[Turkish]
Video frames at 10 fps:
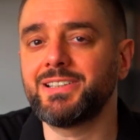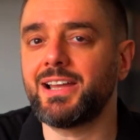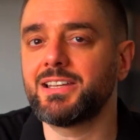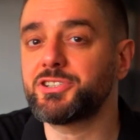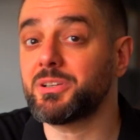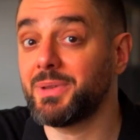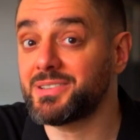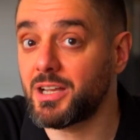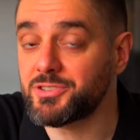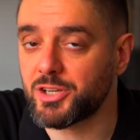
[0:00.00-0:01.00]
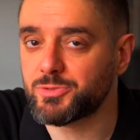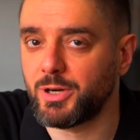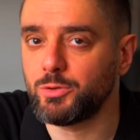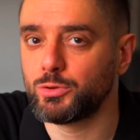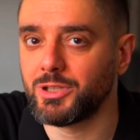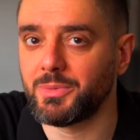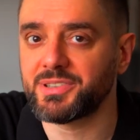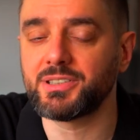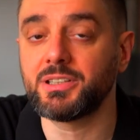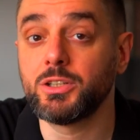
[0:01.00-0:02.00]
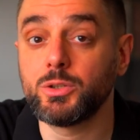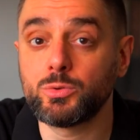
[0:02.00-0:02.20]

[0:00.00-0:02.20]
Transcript: yerleşik mesaj açma uygulaması